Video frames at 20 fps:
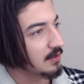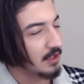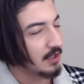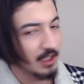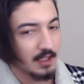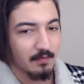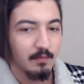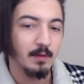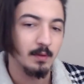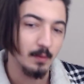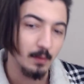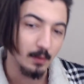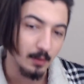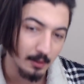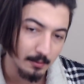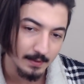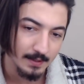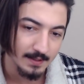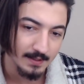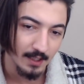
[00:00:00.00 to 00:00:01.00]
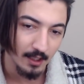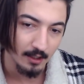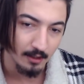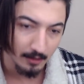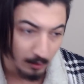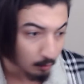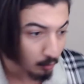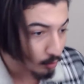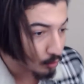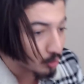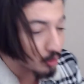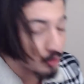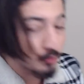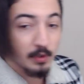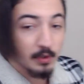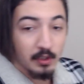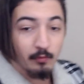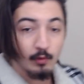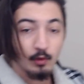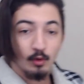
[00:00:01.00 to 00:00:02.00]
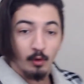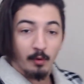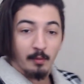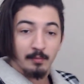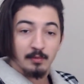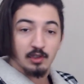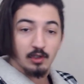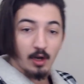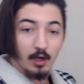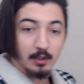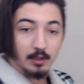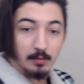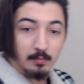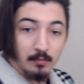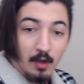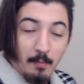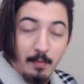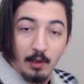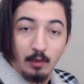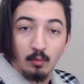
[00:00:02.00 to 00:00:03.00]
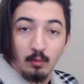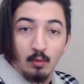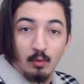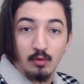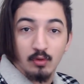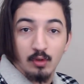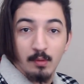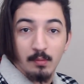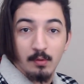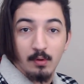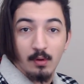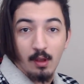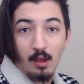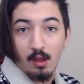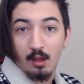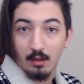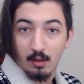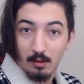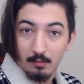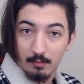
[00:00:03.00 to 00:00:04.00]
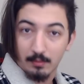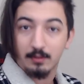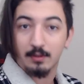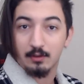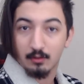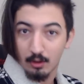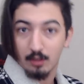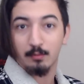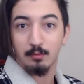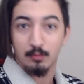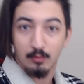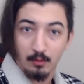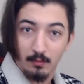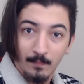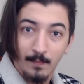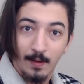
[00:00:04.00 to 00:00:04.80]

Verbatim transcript: diyelim videolarımı izleyen. Ne 300 binin videomu çıkartayım? Ne bekliyorsunuz ama? Ve de şöyle bir durum